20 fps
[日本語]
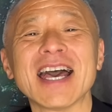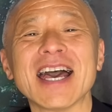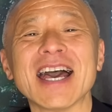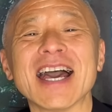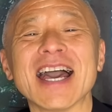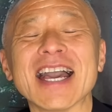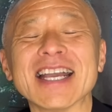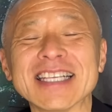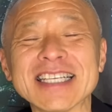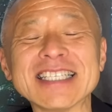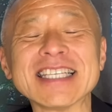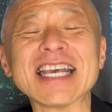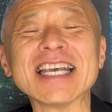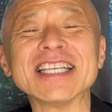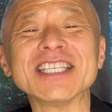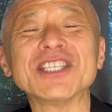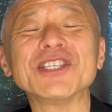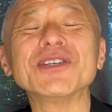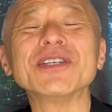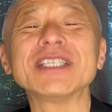えにせ
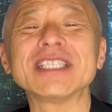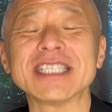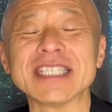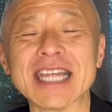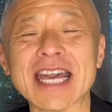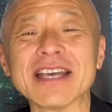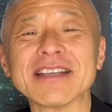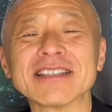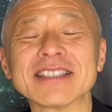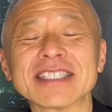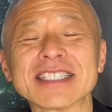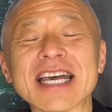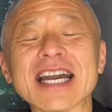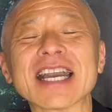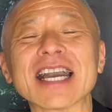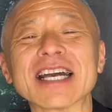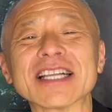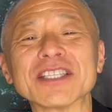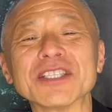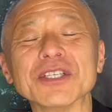んじゅういちねんさ
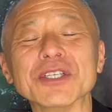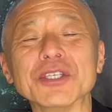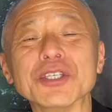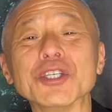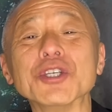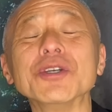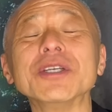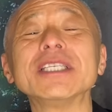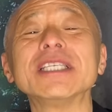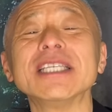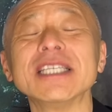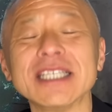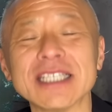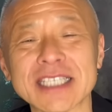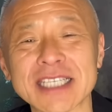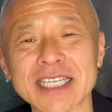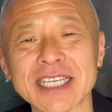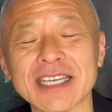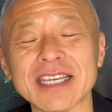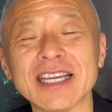んがつじゅういちに
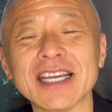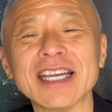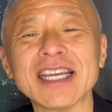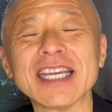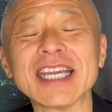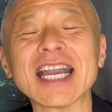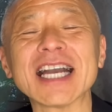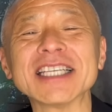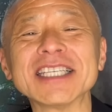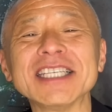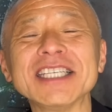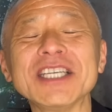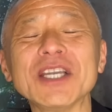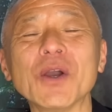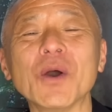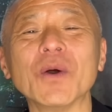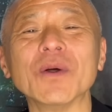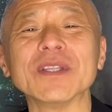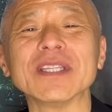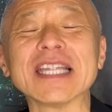ち東日
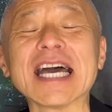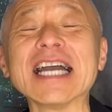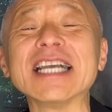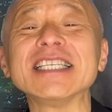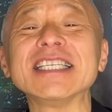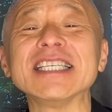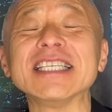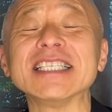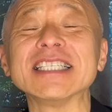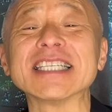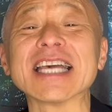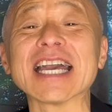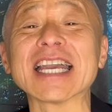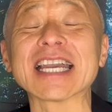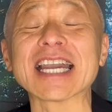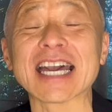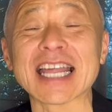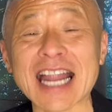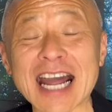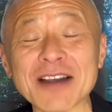本大震災
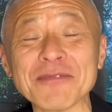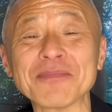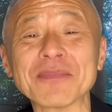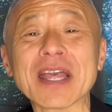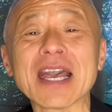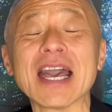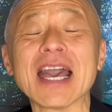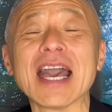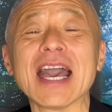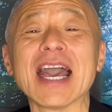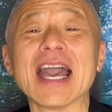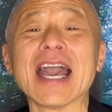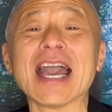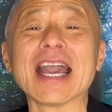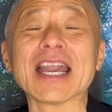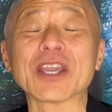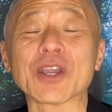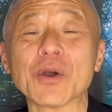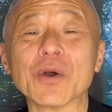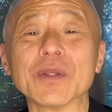から、
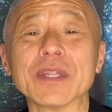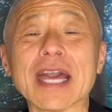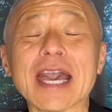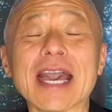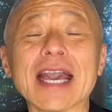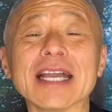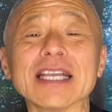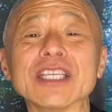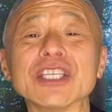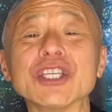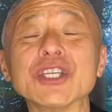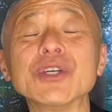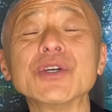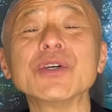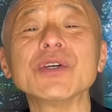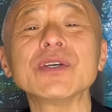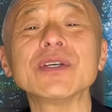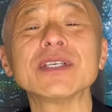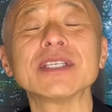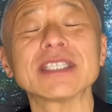えー、今日でじゅ
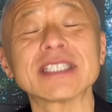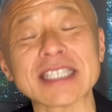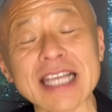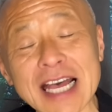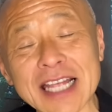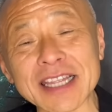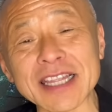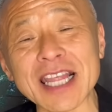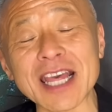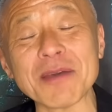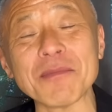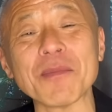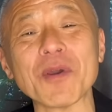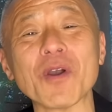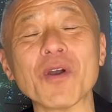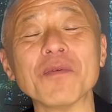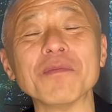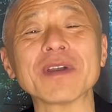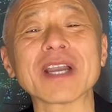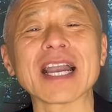うさんねんめ
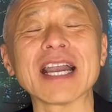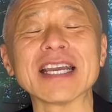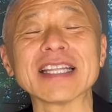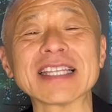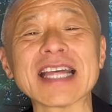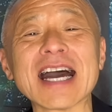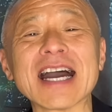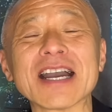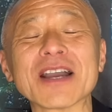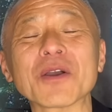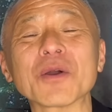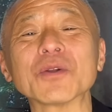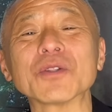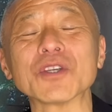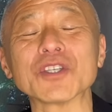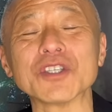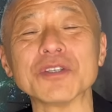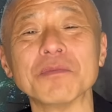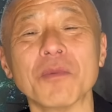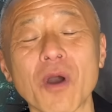を迎えた今
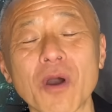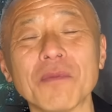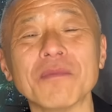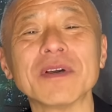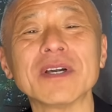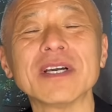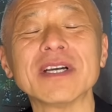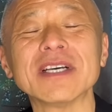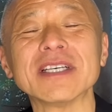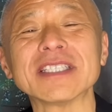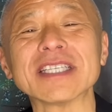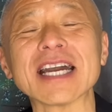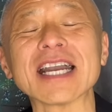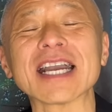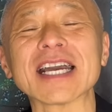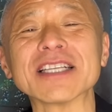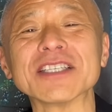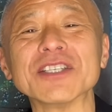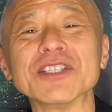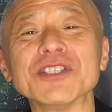年もさん
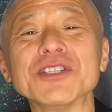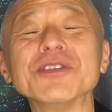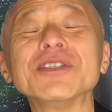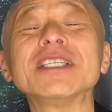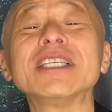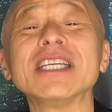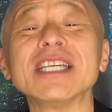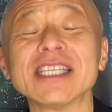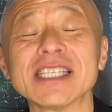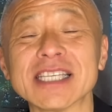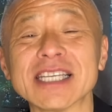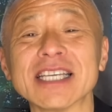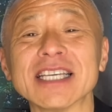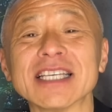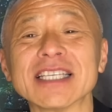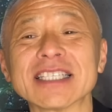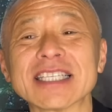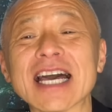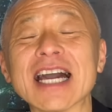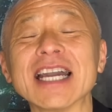がつじゅういちに
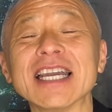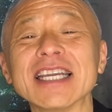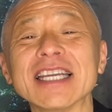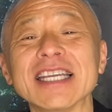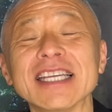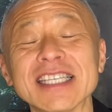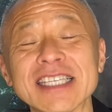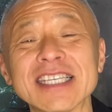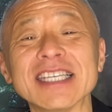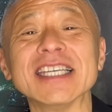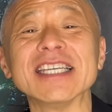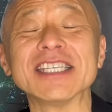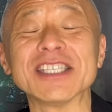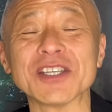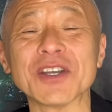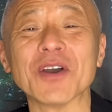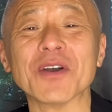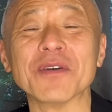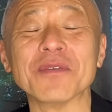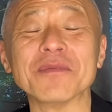ちさんいちい
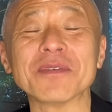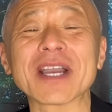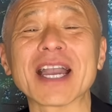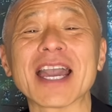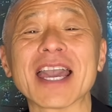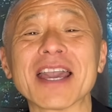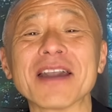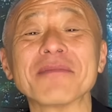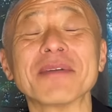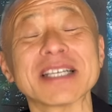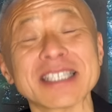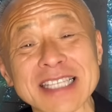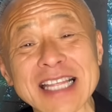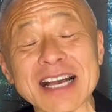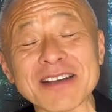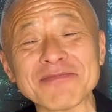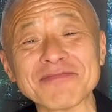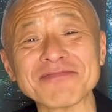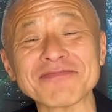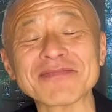ちを迎えました。